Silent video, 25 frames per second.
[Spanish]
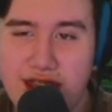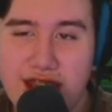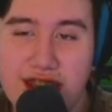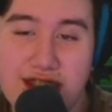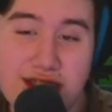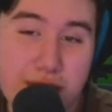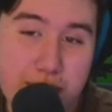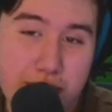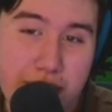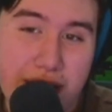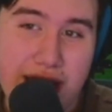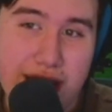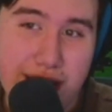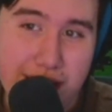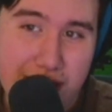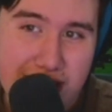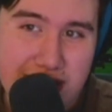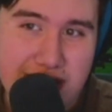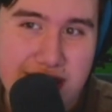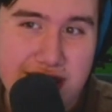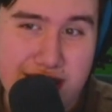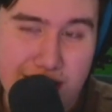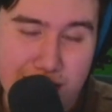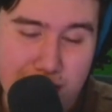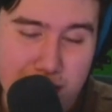Ese para que veas
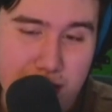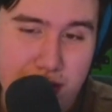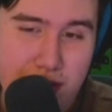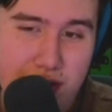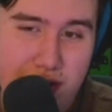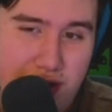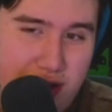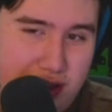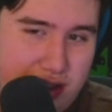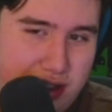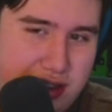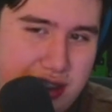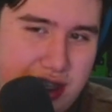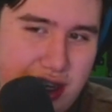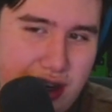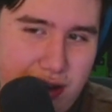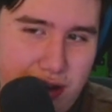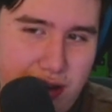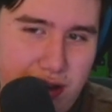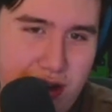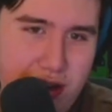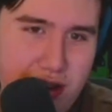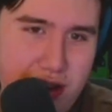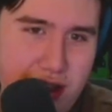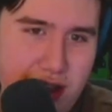sí está muy bonito ese
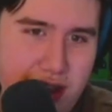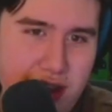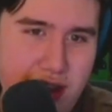ajolote.